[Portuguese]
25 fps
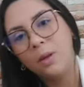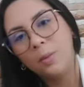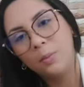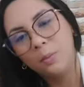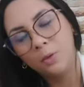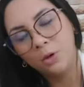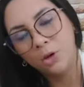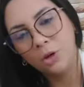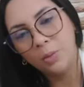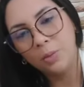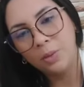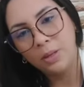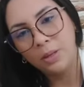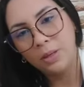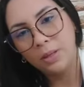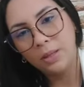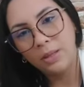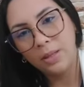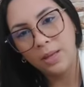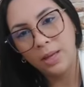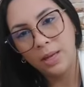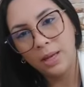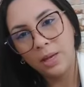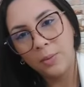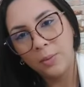Meu nome é
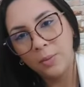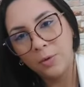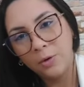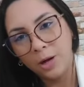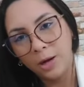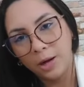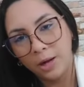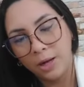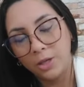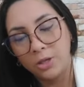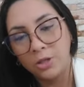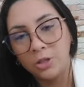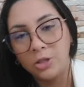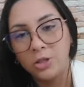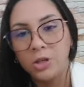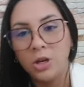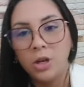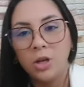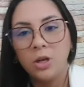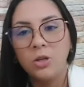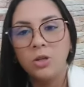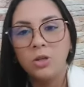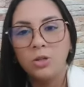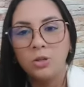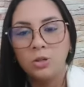Daniela Moraes,
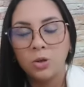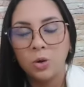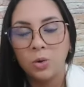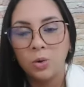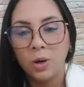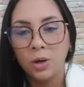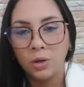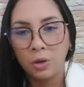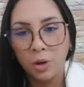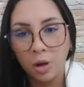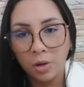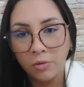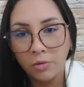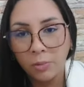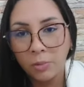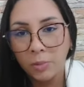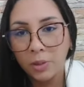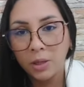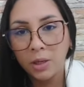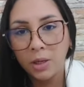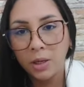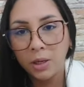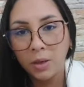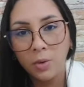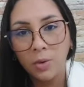sou a nova
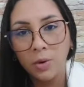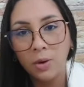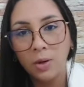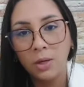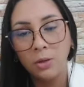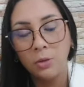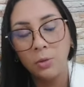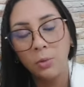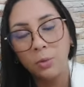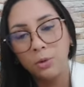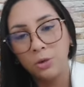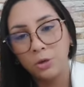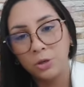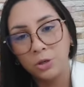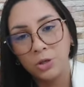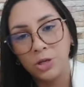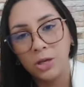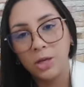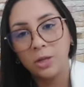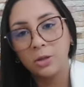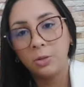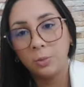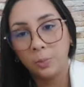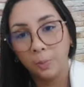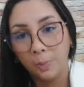pedagoga do
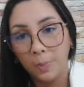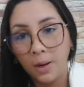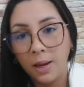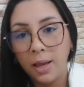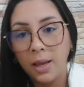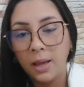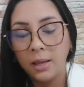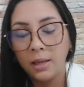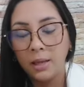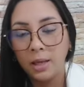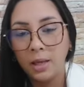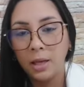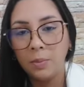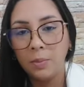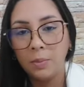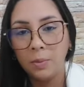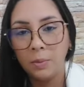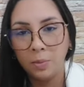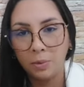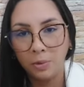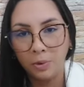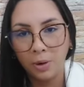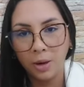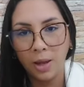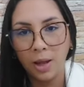projeto Pré-ENEM
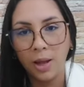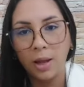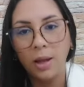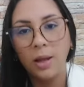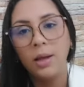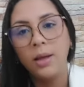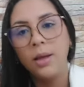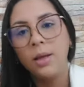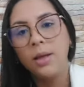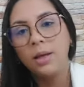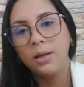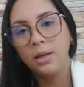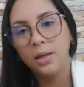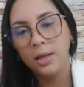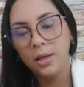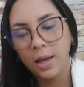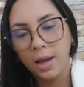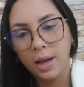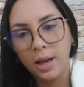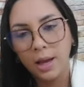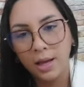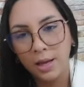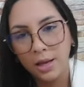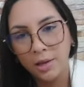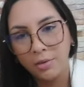Popular e
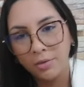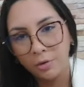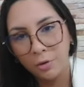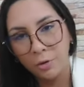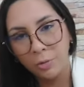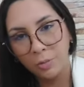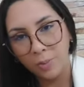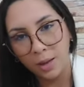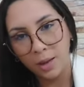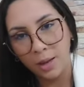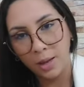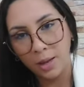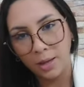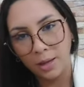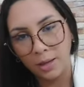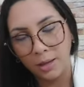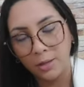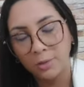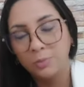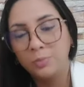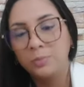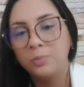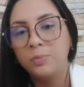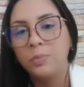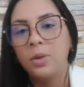área
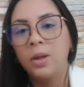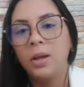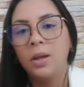Velberg.